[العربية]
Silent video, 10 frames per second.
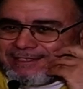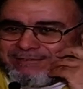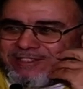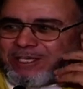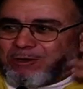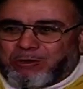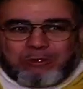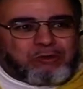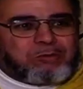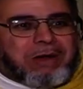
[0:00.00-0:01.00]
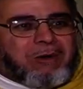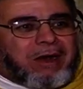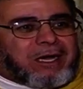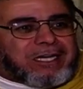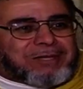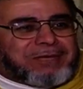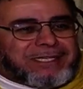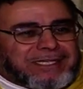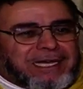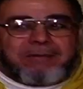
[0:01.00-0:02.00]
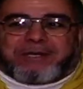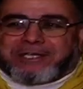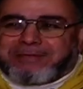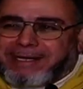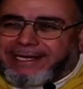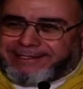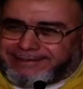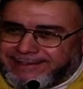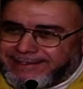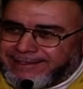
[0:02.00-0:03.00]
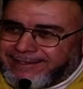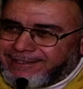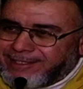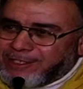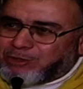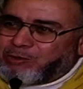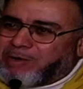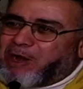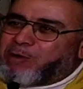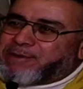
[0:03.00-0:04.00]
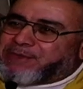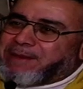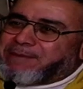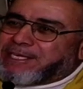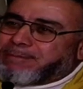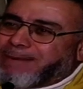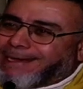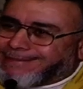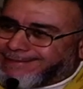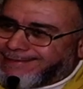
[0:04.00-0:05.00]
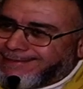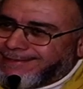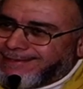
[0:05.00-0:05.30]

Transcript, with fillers: فتخرج البواخر مليئه بالرمال تباع بثمن بخس